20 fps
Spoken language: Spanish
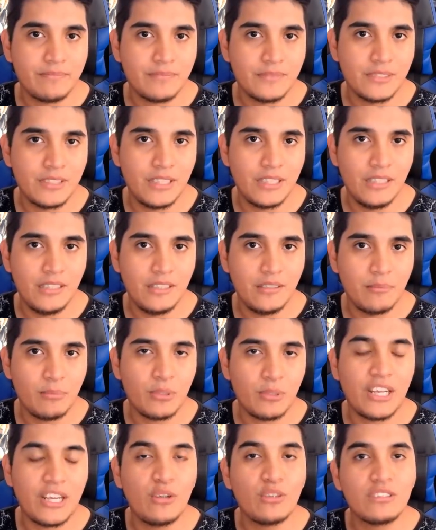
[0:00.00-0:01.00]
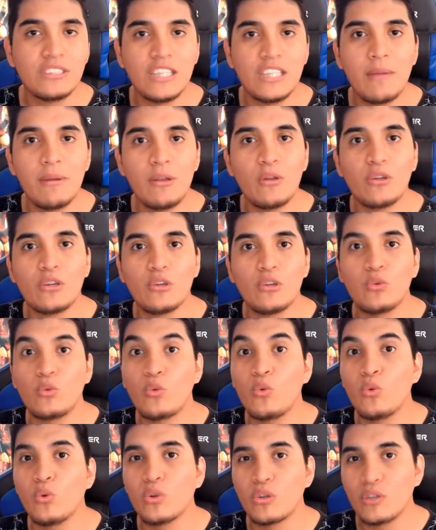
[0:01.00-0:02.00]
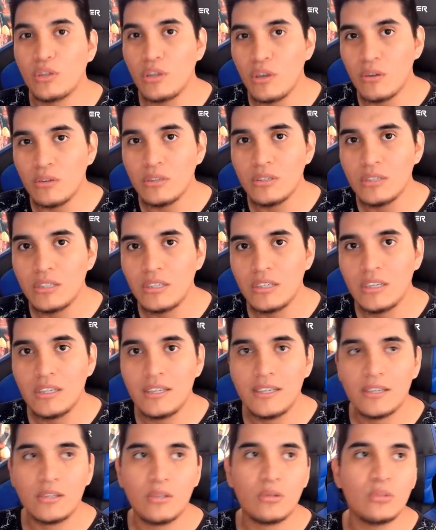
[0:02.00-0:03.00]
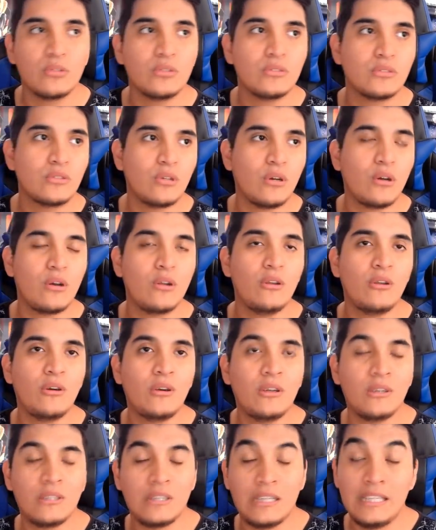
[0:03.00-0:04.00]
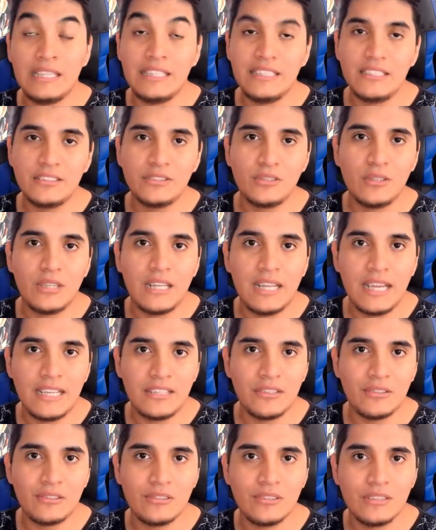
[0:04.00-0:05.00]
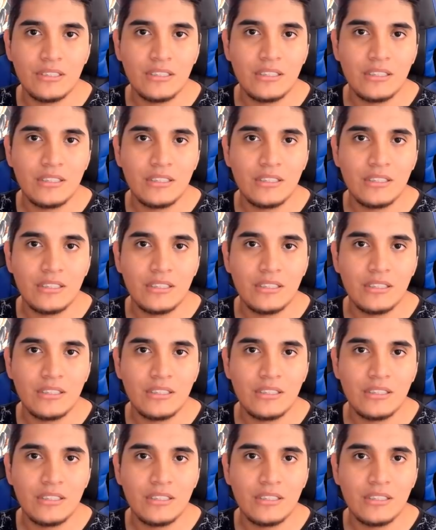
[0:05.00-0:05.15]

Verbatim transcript: ¿Sí? Porque no sabe lo que ocurrió con todo el inicio del año.